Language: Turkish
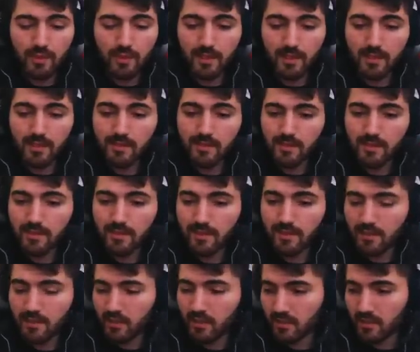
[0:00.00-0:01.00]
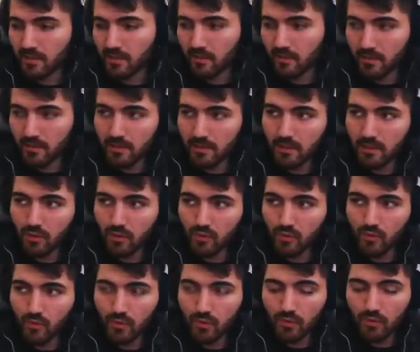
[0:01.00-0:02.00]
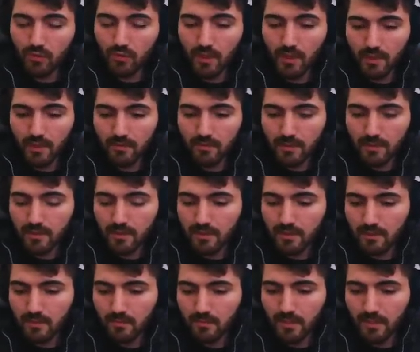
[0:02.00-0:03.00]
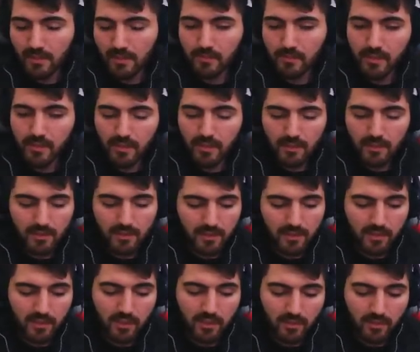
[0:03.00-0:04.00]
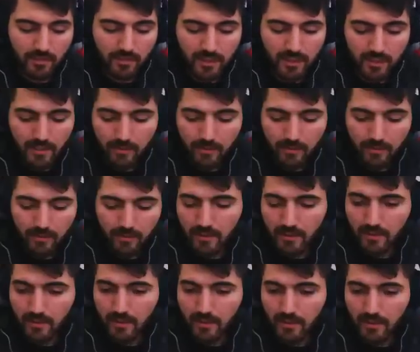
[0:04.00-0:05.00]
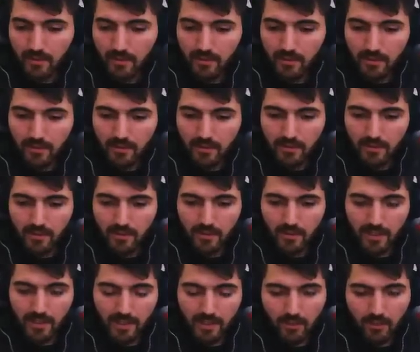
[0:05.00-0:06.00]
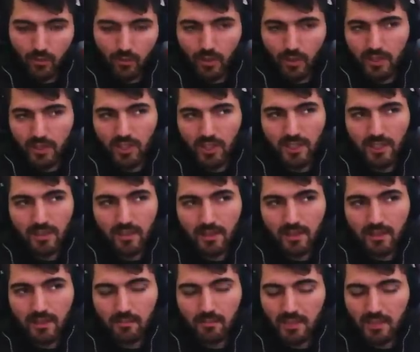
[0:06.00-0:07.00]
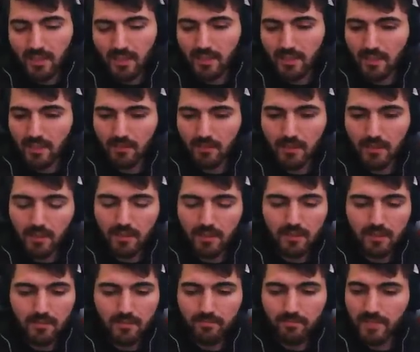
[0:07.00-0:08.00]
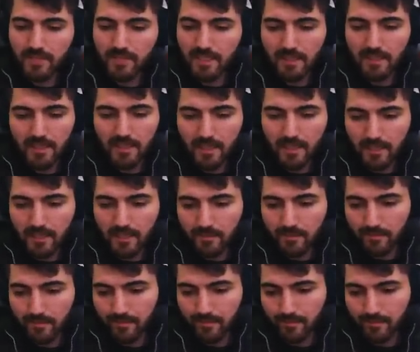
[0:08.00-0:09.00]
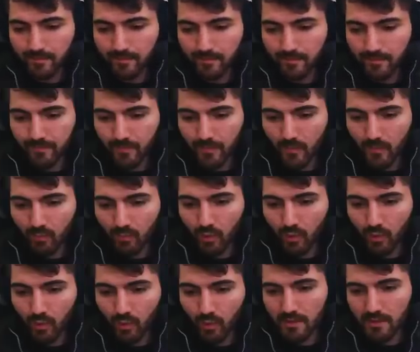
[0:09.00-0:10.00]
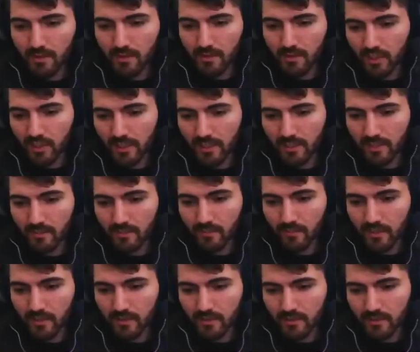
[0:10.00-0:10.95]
50 STR alacaktık ama 200 won'du alamadık. Paramız da yetişirdi belki ama yani o an çektiler. Bir daha da alamadık. Gitti yani. Böyle de şeylerim var.